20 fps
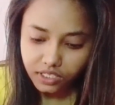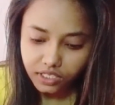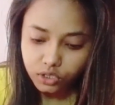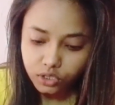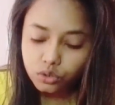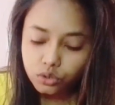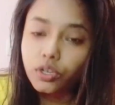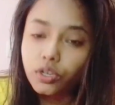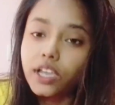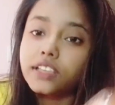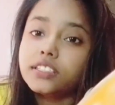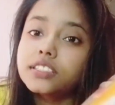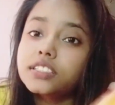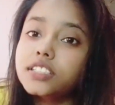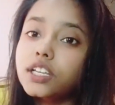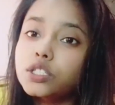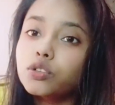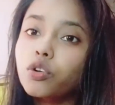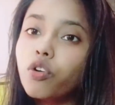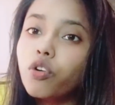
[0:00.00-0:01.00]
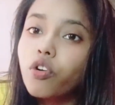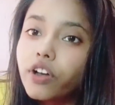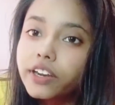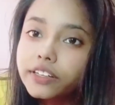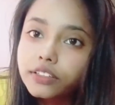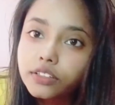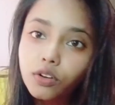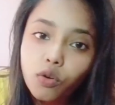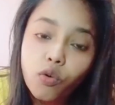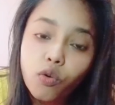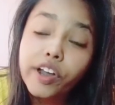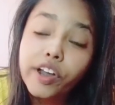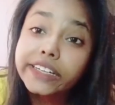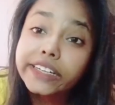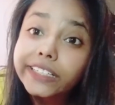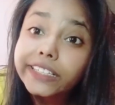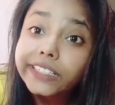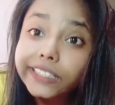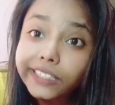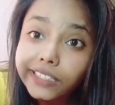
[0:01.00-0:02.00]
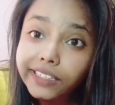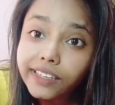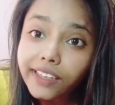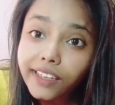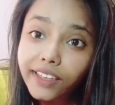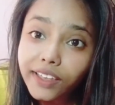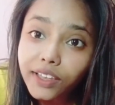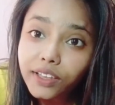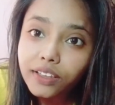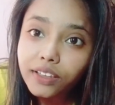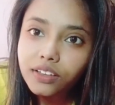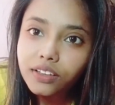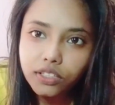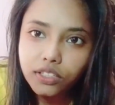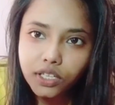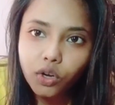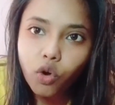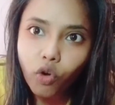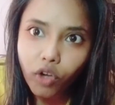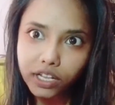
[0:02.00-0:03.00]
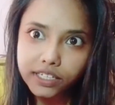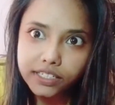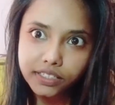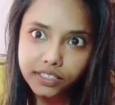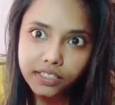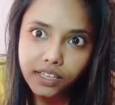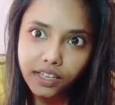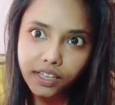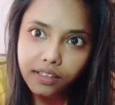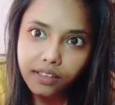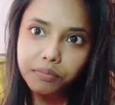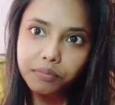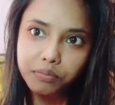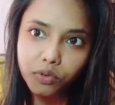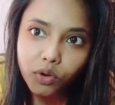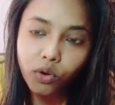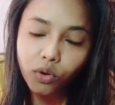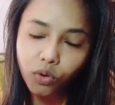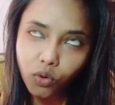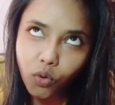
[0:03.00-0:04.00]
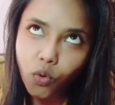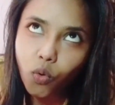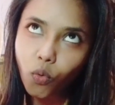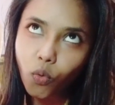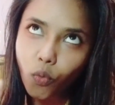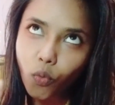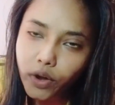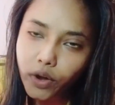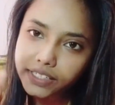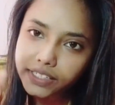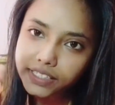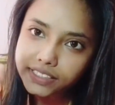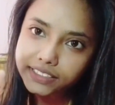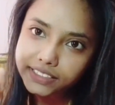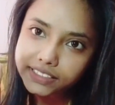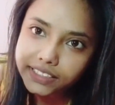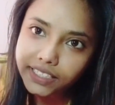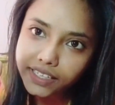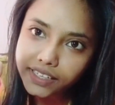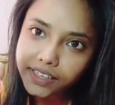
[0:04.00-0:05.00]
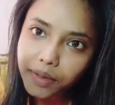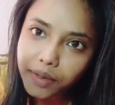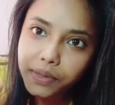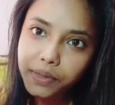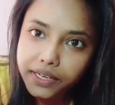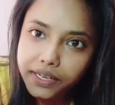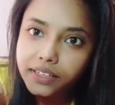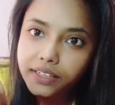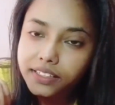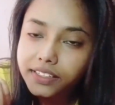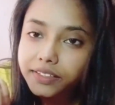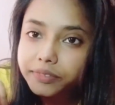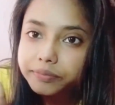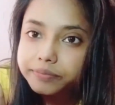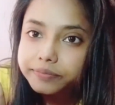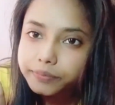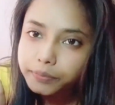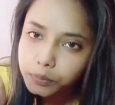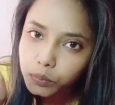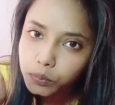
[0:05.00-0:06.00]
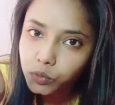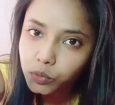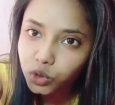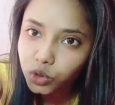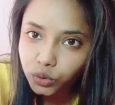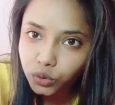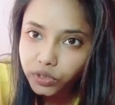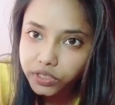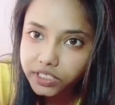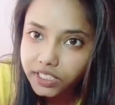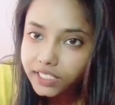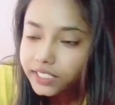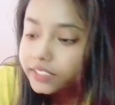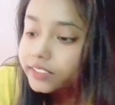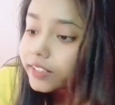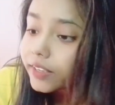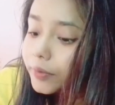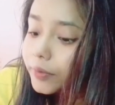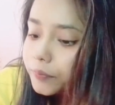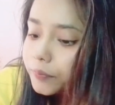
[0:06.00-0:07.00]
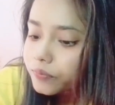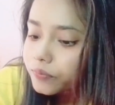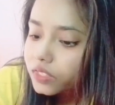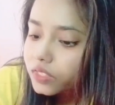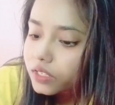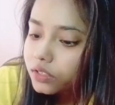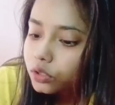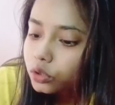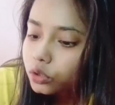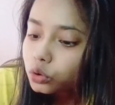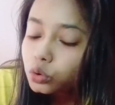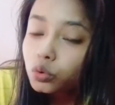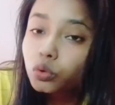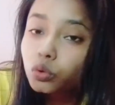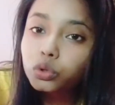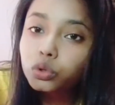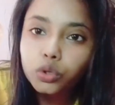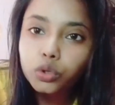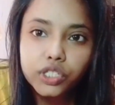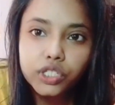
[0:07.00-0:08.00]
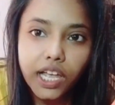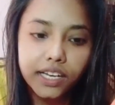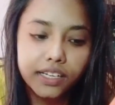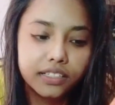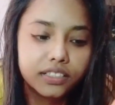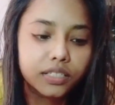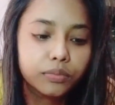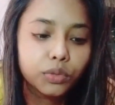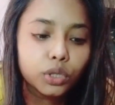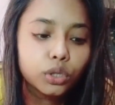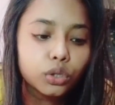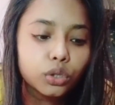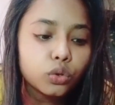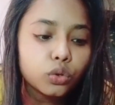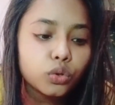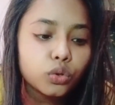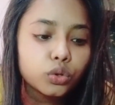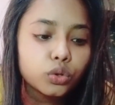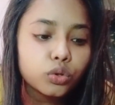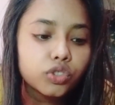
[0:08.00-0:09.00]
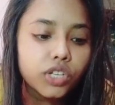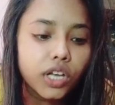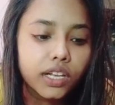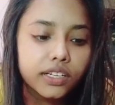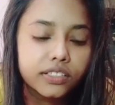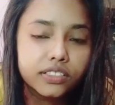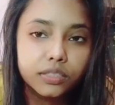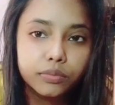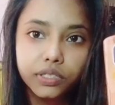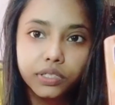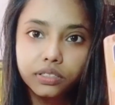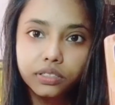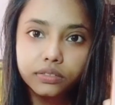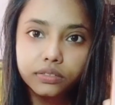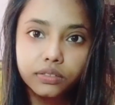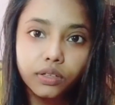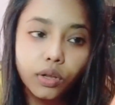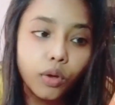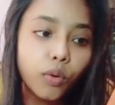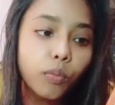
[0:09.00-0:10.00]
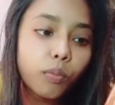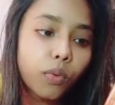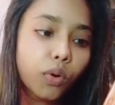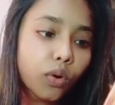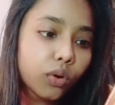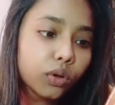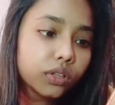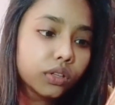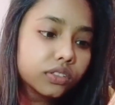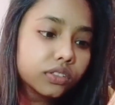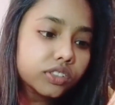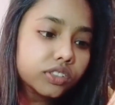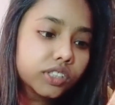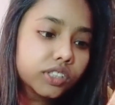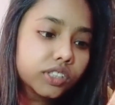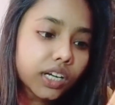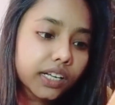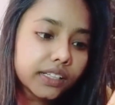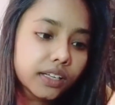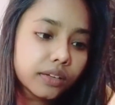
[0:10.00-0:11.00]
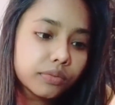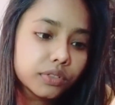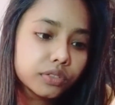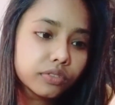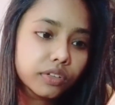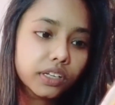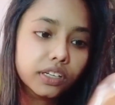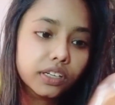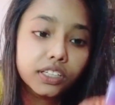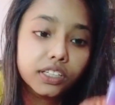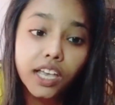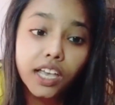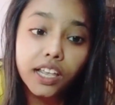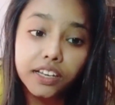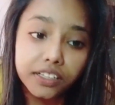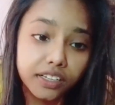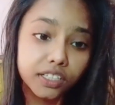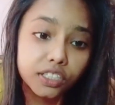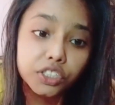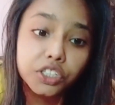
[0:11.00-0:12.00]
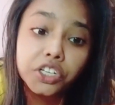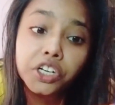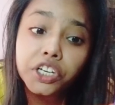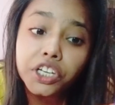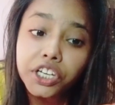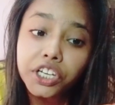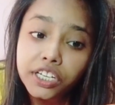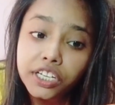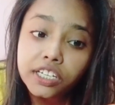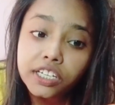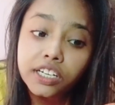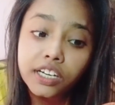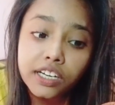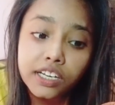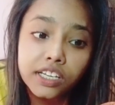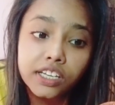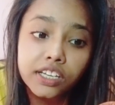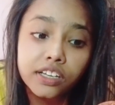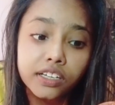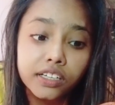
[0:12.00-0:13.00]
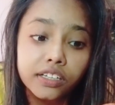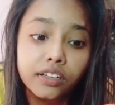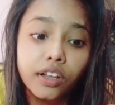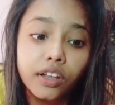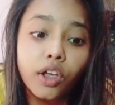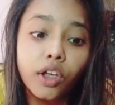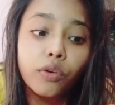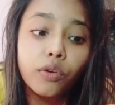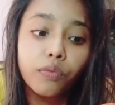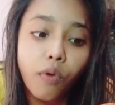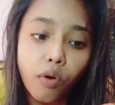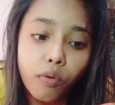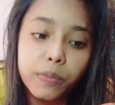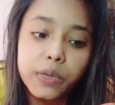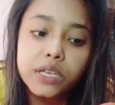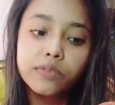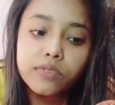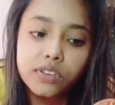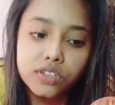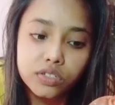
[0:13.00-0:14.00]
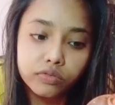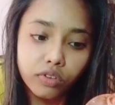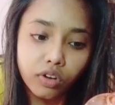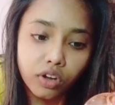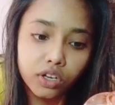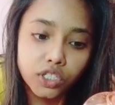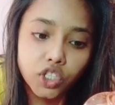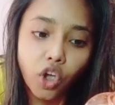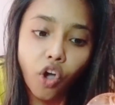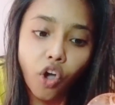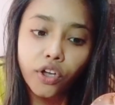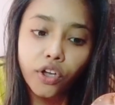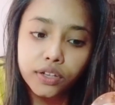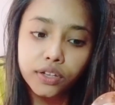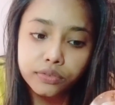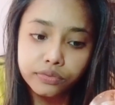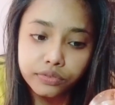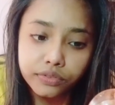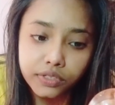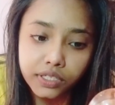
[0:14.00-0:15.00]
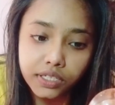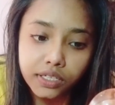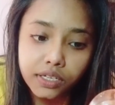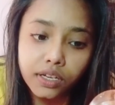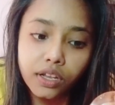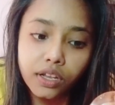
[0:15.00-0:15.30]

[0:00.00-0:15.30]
सो गाइज इसका जो क्वान्टिटी है ये क्वालिटी है क्वालिटी इसकी सही है मेरे लिए मुझे तो अच्छा लगता है 240 सौ चालीस एम एल दो सौ चालीस एम एल बहुत ज़्यादा फेस वॉश है क्या लिखा है क्लीन एंड क्लियर फॉर्मिंग फेस वॉश ऑयल फ्री